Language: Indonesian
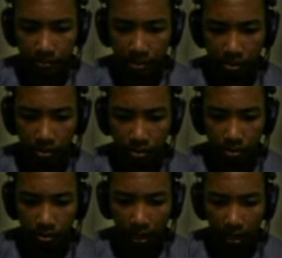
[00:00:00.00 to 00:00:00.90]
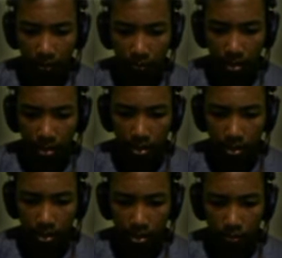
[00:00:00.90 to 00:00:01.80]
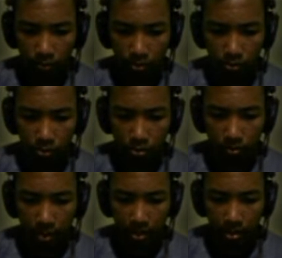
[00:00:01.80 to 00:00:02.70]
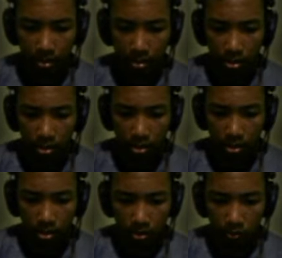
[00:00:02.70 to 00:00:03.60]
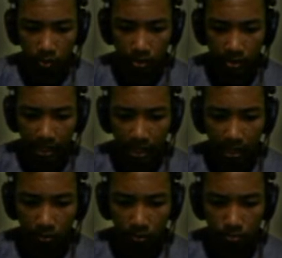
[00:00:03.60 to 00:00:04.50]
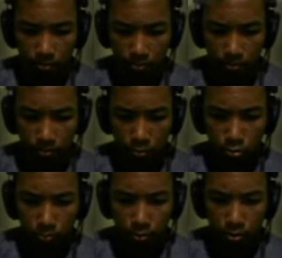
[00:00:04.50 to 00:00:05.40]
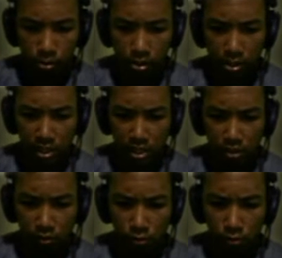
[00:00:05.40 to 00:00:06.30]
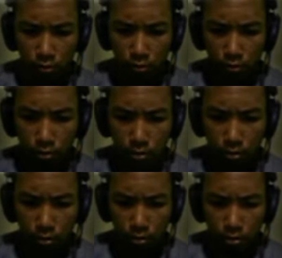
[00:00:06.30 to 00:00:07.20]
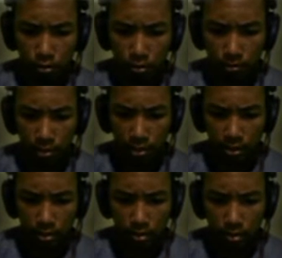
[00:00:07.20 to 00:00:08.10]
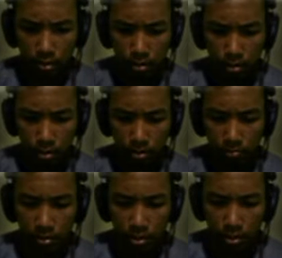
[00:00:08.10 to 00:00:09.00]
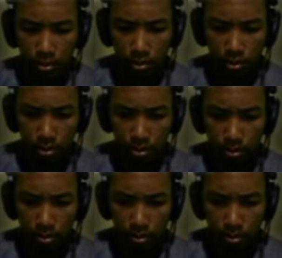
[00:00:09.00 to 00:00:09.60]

Sini lo tangan kedua Tusuk mati bercakar cakar lu mm, Gue potong tangan lu Mana lagi oh, Hampir